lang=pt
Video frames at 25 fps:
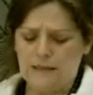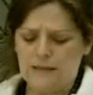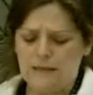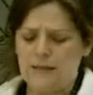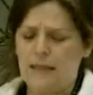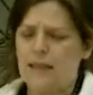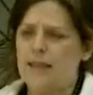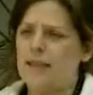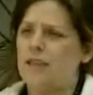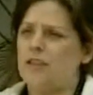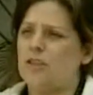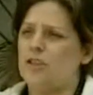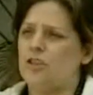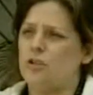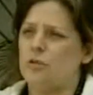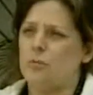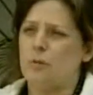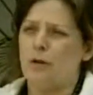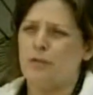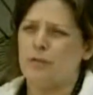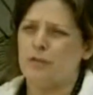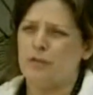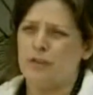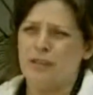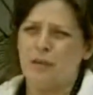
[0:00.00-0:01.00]
teria tido
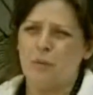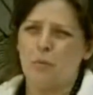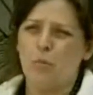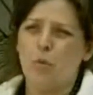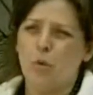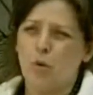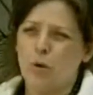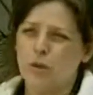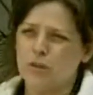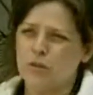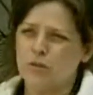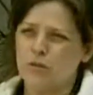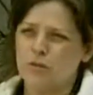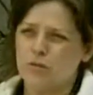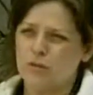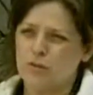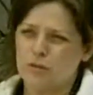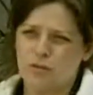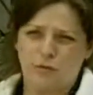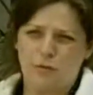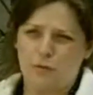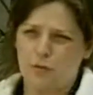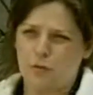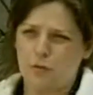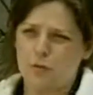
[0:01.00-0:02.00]
uma filha muito
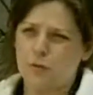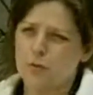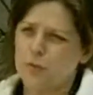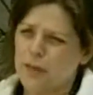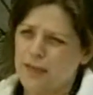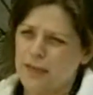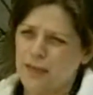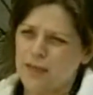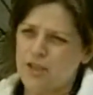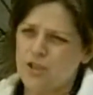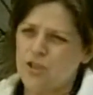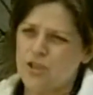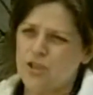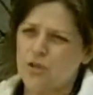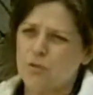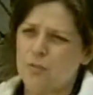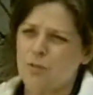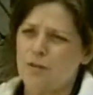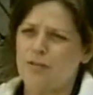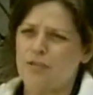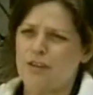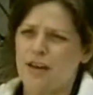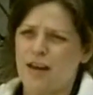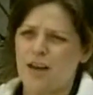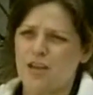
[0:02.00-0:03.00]
que ficou doente e
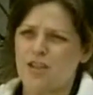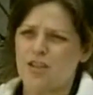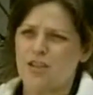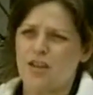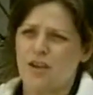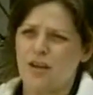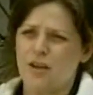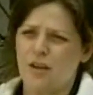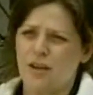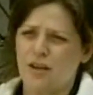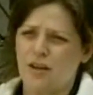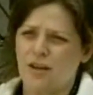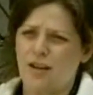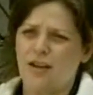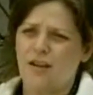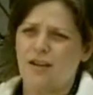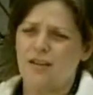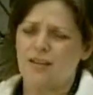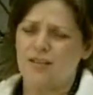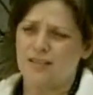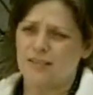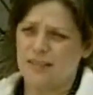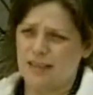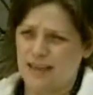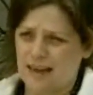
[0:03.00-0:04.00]
numa viagem
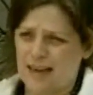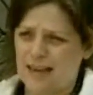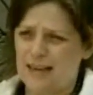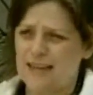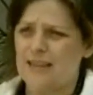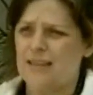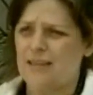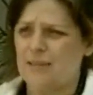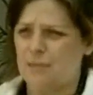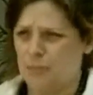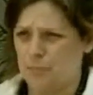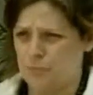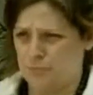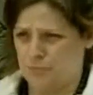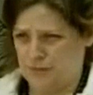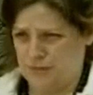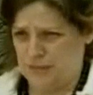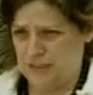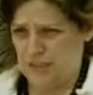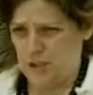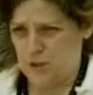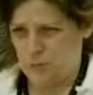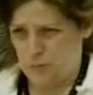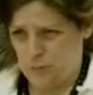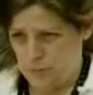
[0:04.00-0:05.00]
à Itália, à
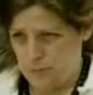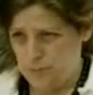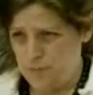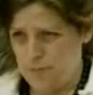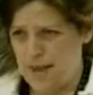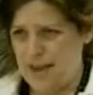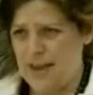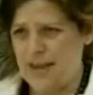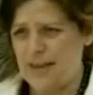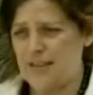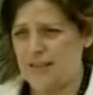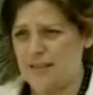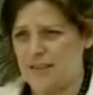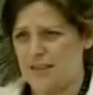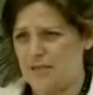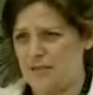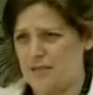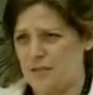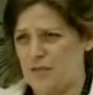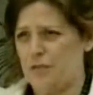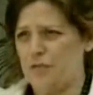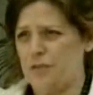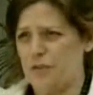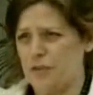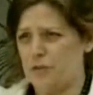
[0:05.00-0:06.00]
cidade de Pompeia, eles
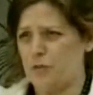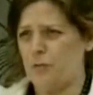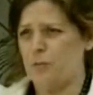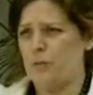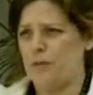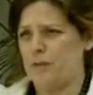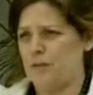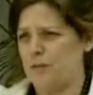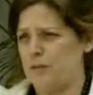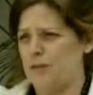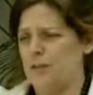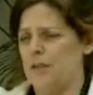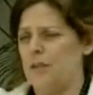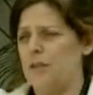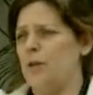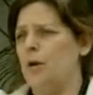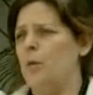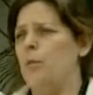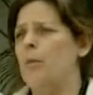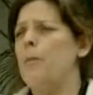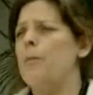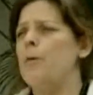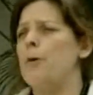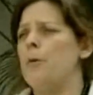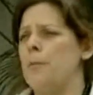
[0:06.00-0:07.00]
haviam feito uma,
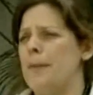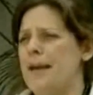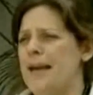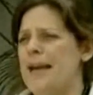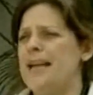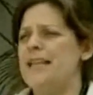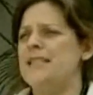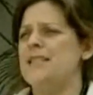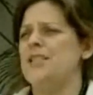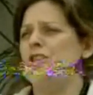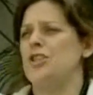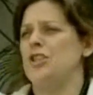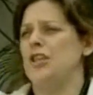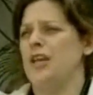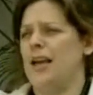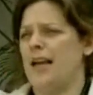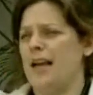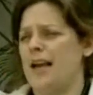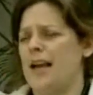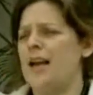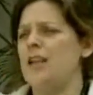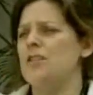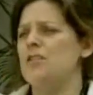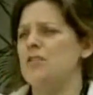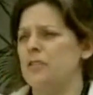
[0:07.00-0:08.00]
uma promessa de que
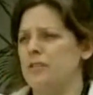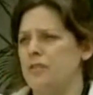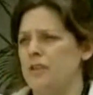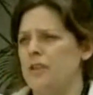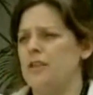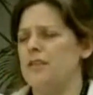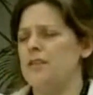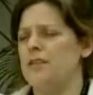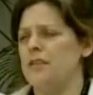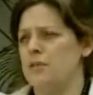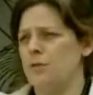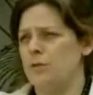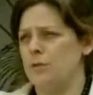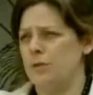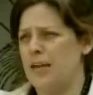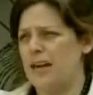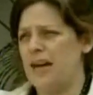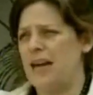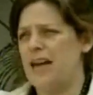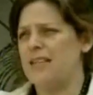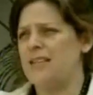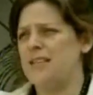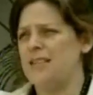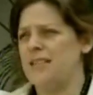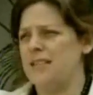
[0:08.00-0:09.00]
caso a filha se
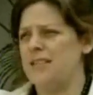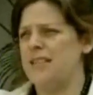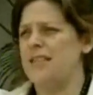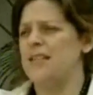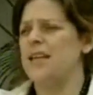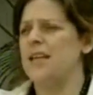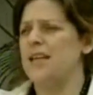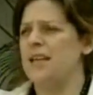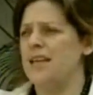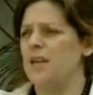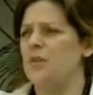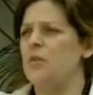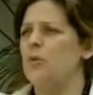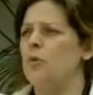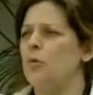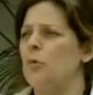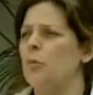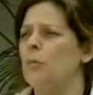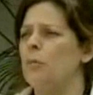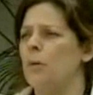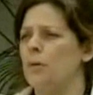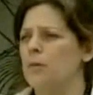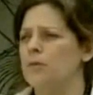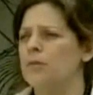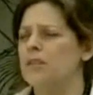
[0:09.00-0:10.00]
curasse, eles ergueriam
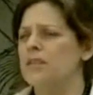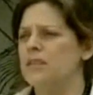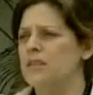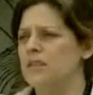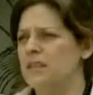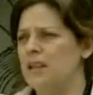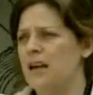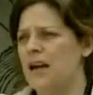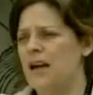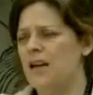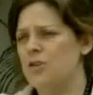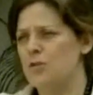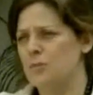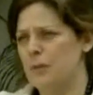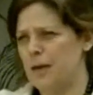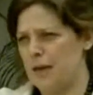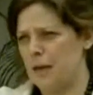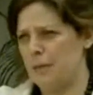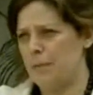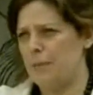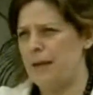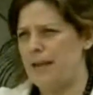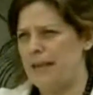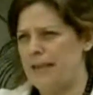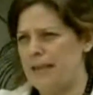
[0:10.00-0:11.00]
algum ponto da cidade, uma
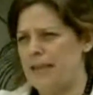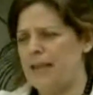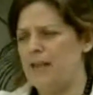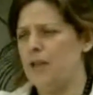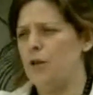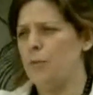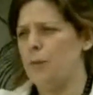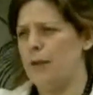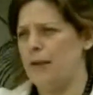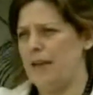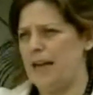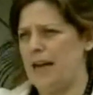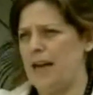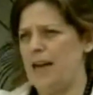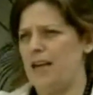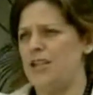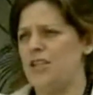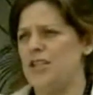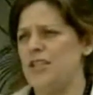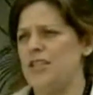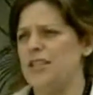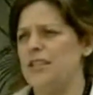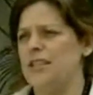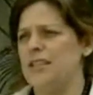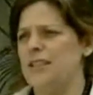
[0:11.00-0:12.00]
capelinha em
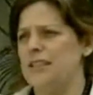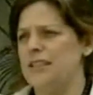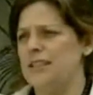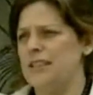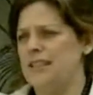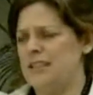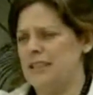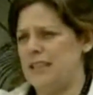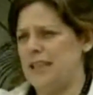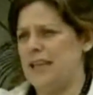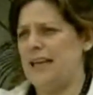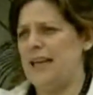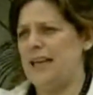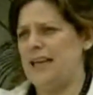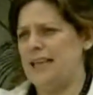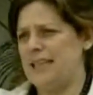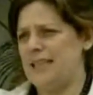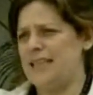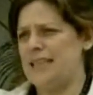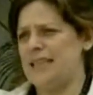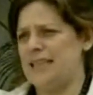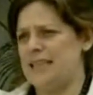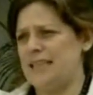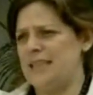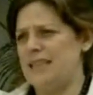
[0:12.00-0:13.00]
homenagem a
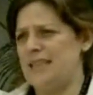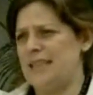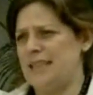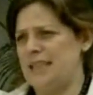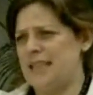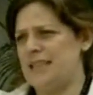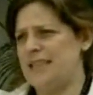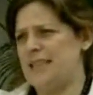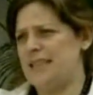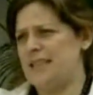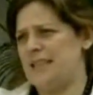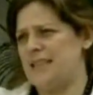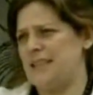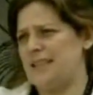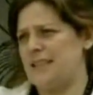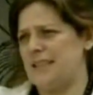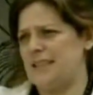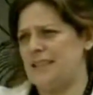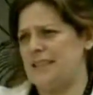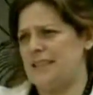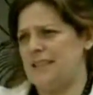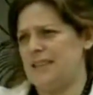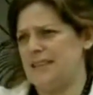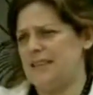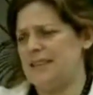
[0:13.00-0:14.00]
esta, a
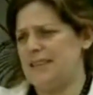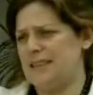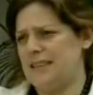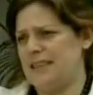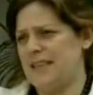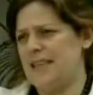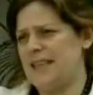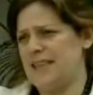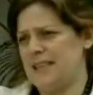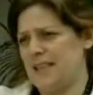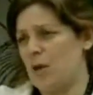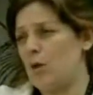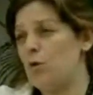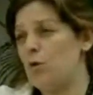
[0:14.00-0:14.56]
esta, a esta